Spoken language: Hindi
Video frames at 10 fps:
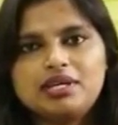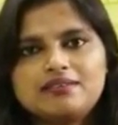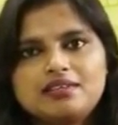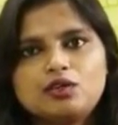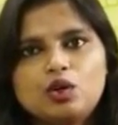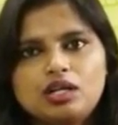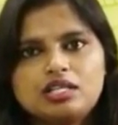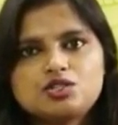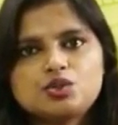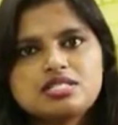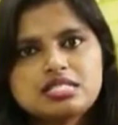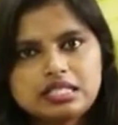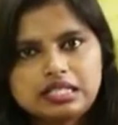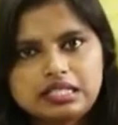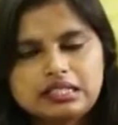बेसिक नॉलेज को
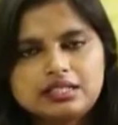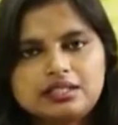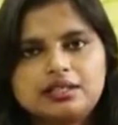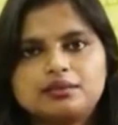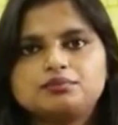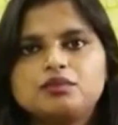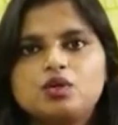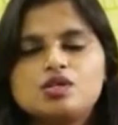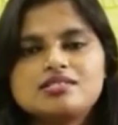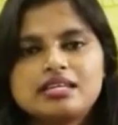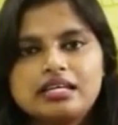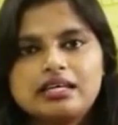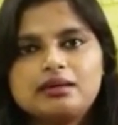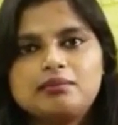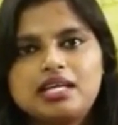स्ट्रेंथन करना उसके
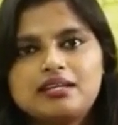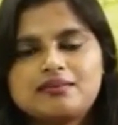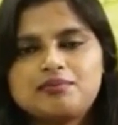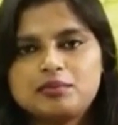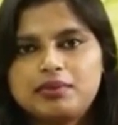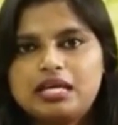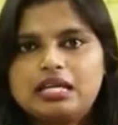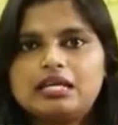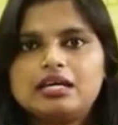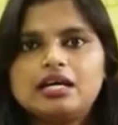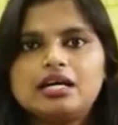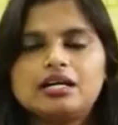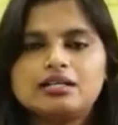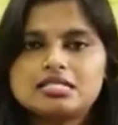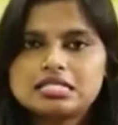लिए मैंने सबसे पहले
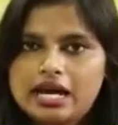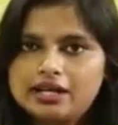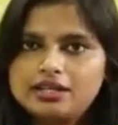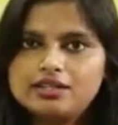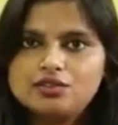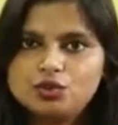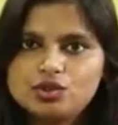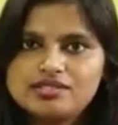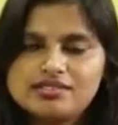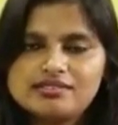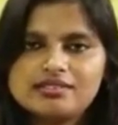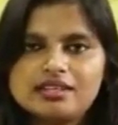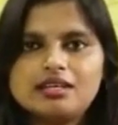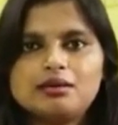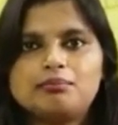स्टैंडर्ड सोर्सेज
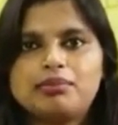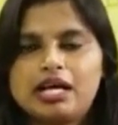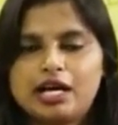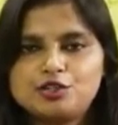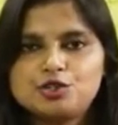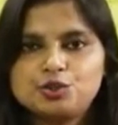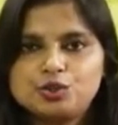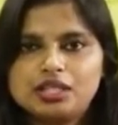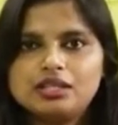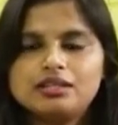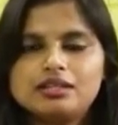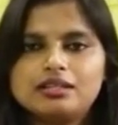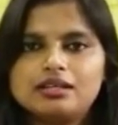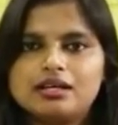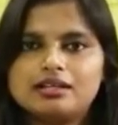से पढ़ाई शुरू की
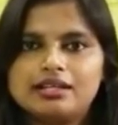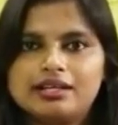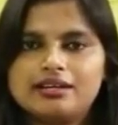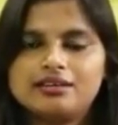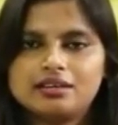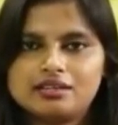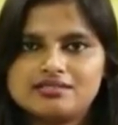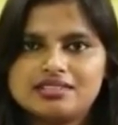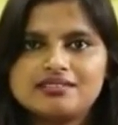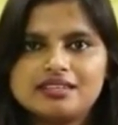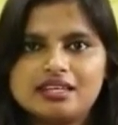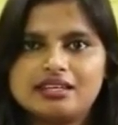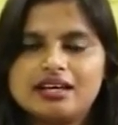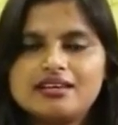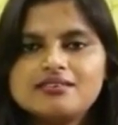देर आर सिक्स
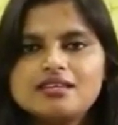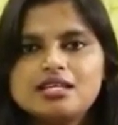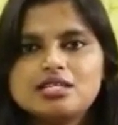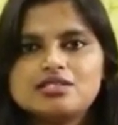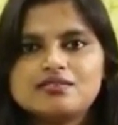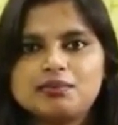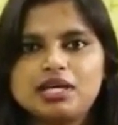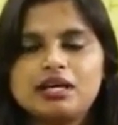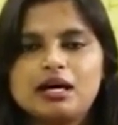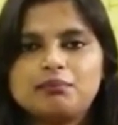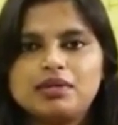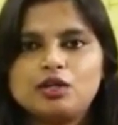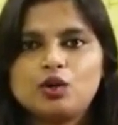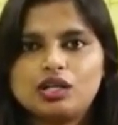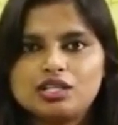एरियाज़ जिसमें
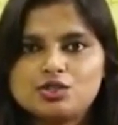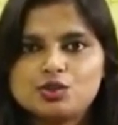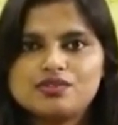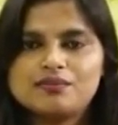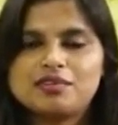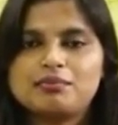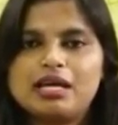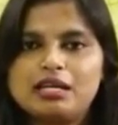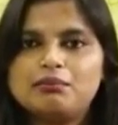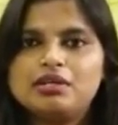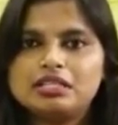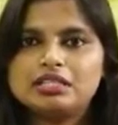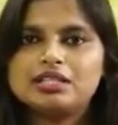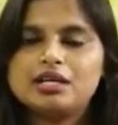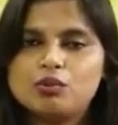अपने नॉलेज को सबसे पहले बिल्ड
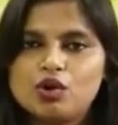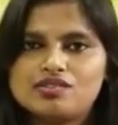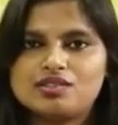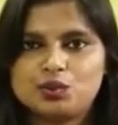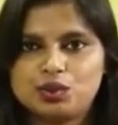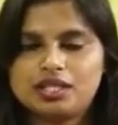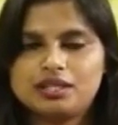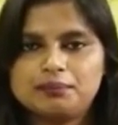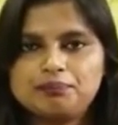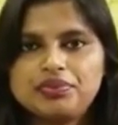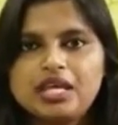करना बहुत ज़रूरी है